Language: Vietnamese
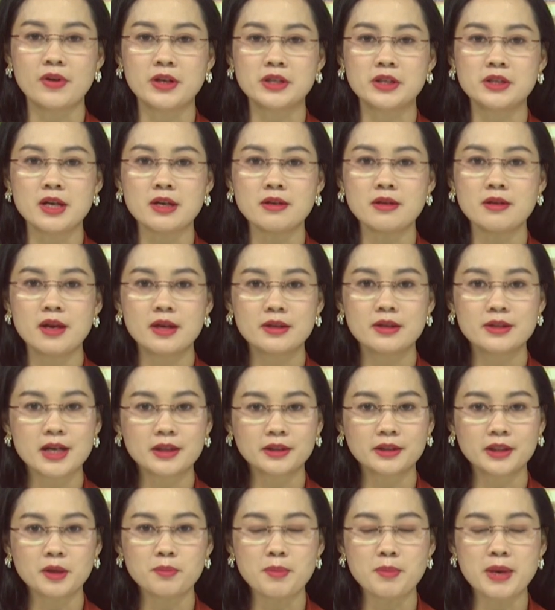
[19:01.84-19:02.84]
vật chất,
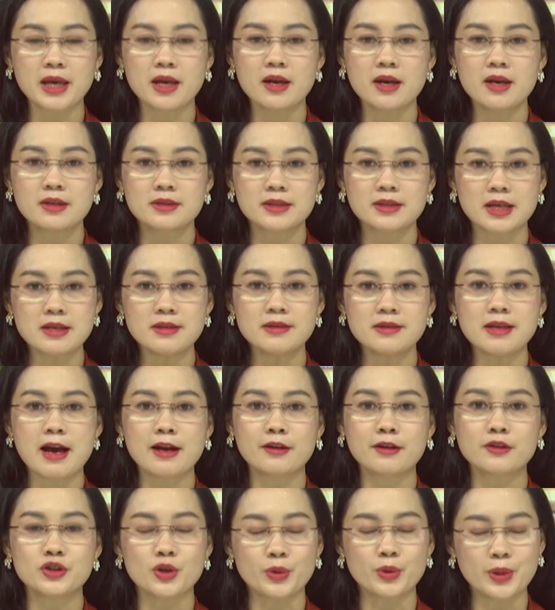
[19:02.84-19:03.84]
trang thiết bị sẵn
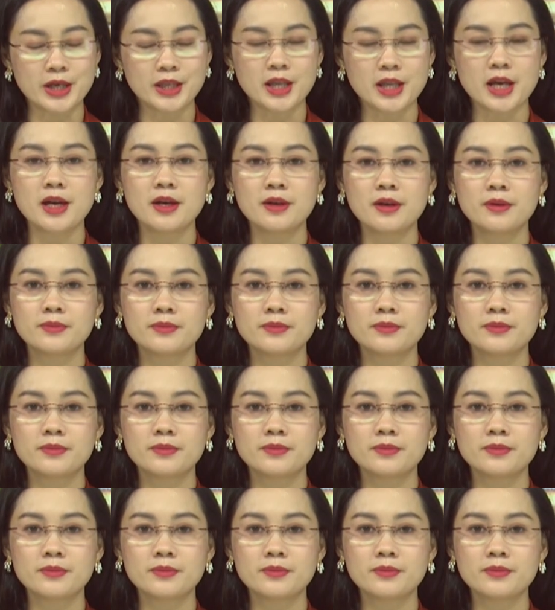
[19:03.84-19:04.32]
sàng cho kỳ thi.